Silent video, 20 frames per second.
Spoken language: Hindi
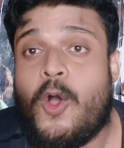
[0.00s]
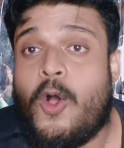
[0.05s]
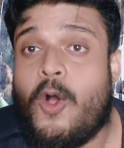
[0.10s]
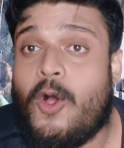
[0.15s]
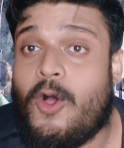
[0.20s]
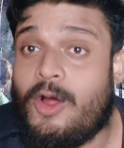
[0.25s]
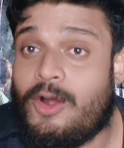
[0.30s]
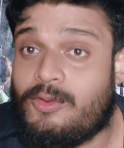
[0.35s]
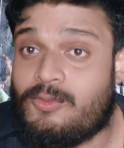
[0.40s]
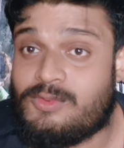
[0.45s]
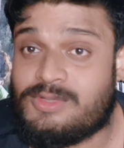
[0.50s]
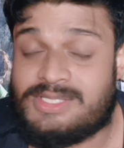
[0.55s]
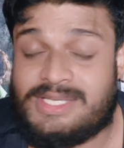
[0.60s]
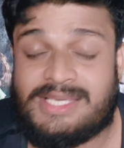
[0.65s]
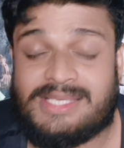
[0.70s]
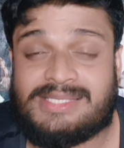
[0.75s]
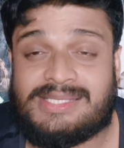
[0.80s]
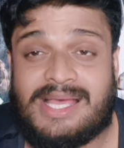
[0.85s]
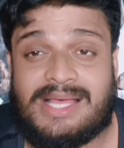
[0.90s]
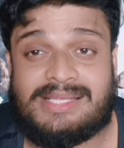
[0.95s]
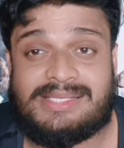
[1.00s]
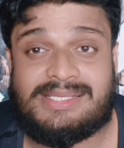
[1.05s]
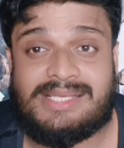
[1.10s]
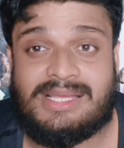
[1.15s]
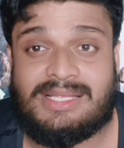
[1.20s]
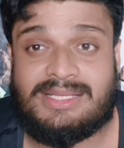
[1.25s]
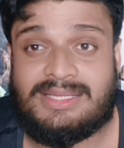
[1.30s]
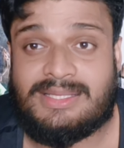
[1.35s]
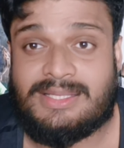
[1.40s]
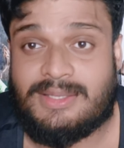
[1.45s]
और उसके साथ
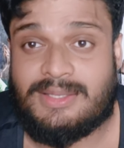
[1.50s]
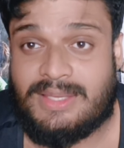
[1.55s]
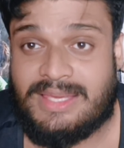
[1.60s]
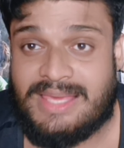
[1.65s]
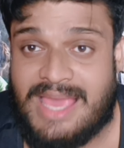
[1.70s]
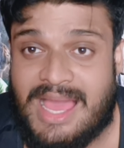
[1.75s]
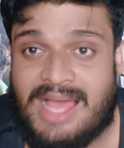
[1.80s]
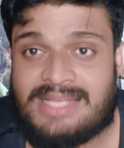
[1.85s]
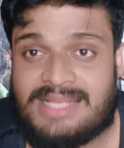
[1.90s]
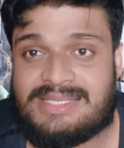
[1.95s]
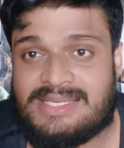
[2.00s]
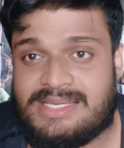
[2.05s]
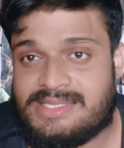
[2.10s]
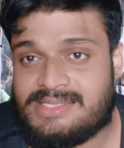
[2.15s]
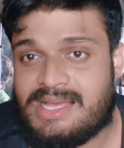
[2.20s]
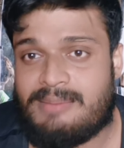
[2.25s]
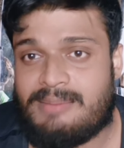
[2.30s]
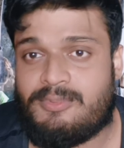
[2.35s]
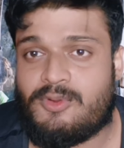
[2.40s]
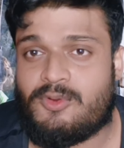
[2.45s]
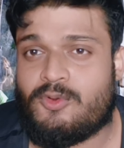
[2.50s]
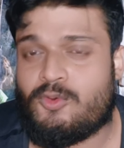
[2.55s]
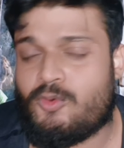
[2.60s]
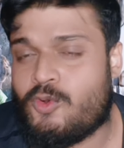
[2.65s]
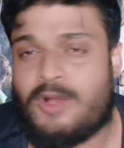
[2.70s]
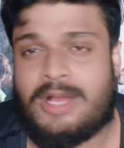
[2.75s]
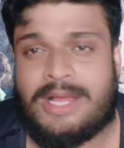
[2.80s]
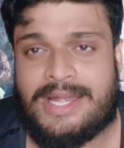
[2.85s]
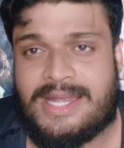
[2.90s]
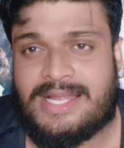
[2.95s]
साथ क्या चीज़ आप लोगों
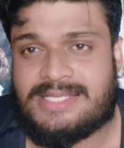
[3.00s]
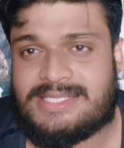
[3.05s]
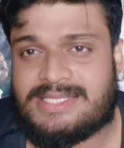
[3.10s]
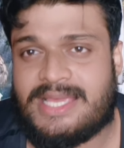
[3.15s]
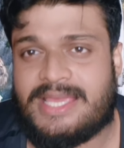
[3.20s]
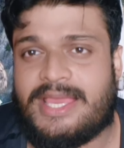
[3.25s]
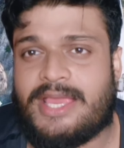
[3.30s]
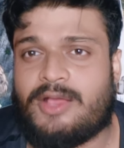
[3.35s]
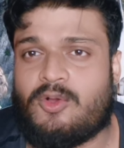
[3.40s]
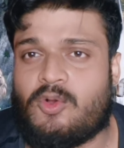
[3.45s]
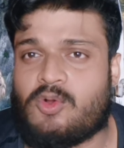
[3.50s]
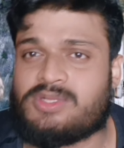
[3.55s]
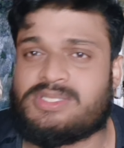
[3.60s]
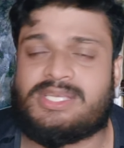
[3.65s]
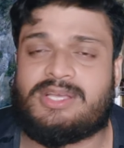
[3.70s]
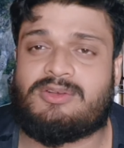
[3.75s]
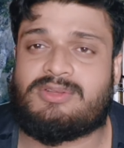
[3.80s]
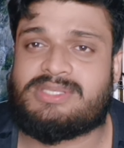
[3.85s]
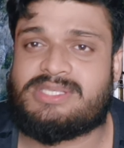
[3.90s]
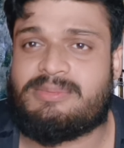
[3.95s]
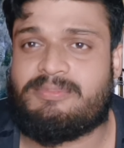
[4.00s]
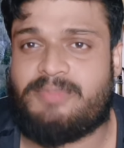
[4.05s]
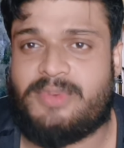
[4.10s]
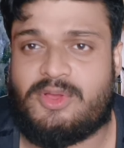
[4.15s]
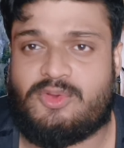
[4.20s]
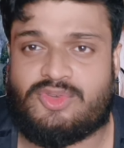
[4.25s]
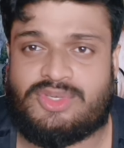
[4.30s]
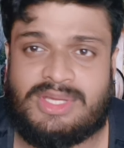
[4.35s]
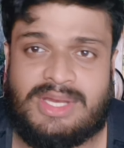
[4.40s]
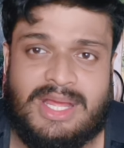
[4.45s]
को करना चाहिए कौन से कौन से
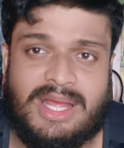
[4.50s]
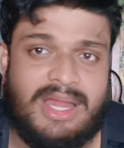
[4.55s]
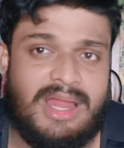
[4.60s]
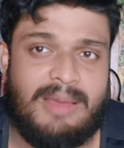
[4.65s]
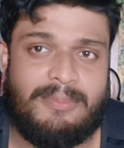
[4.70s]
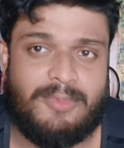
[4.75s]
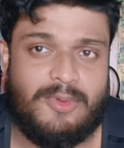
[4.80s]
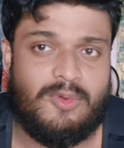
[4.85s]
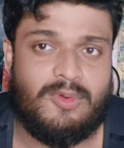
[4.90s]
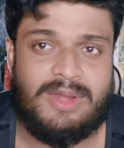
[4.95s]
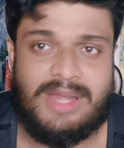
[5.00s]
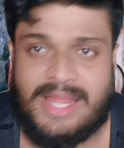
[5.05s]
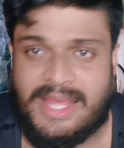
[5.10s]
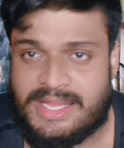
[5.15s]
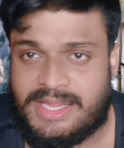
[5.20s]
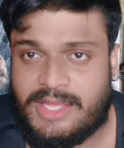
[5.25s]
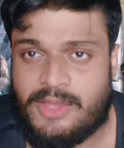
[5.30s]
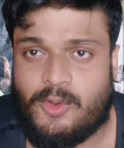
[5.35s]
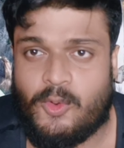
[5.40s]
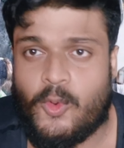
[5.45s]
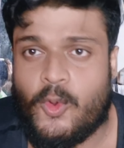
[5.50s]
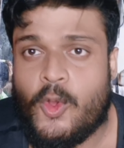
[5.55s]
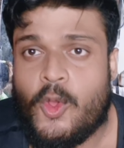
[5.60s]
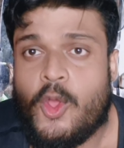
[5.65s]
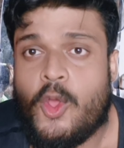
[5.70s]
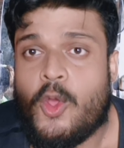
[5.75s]
प्रिकॉशन अगर आप लोग लेते हो